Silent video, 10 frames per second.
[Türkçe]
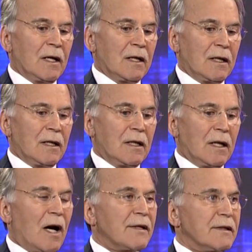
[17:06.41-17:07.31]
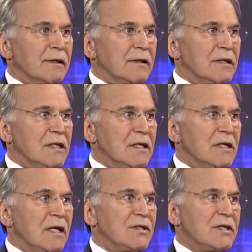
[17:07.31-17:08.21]
E, artık
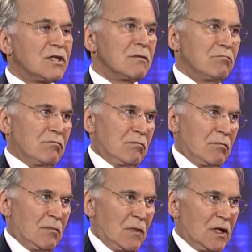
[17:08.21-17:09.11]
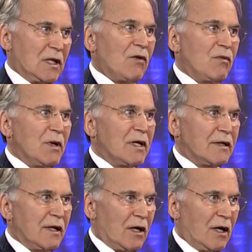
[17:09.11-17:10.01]
seçim takvimi
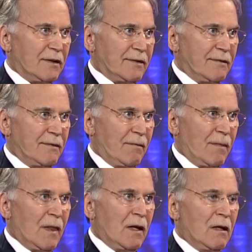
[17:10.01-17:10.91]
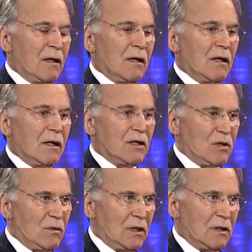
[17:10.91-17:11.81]
geride kaldı. E,
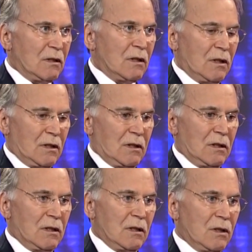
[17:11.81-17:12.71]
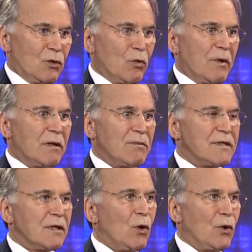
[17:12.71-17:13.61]
şimdi e,
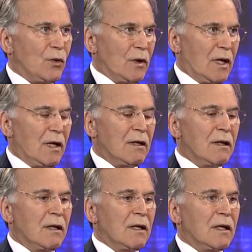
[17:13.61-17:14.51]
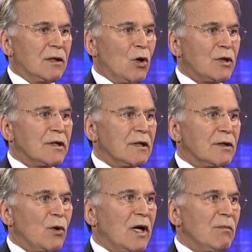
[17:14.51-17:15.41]
hükümetimizin önünde 4 e,
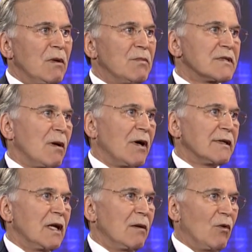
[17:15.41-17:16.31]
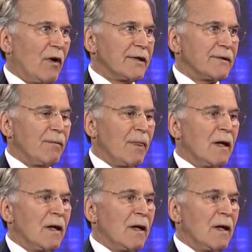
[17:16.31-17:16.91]
yıllık önemli bir zaman dilimi var.